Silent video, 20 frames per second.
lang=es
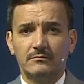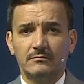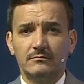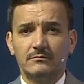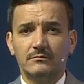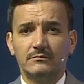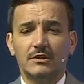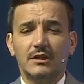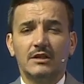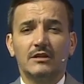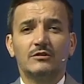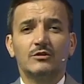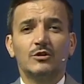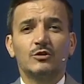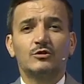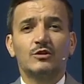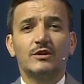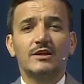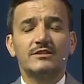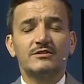doctor
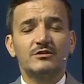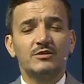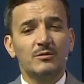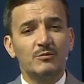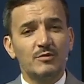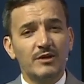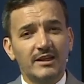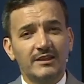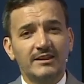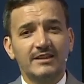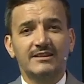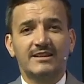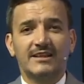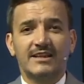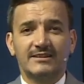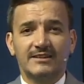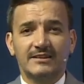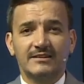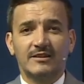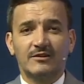Doctora, ha sido muy atenta en
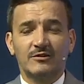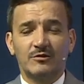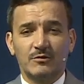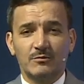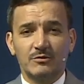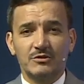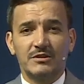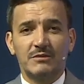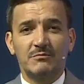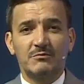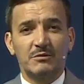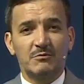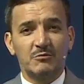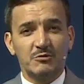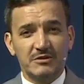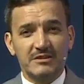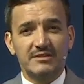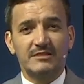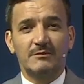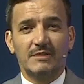atendernos, como siempre.
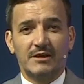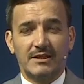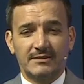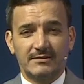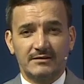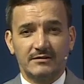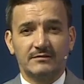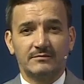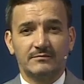Muchísimas gracias.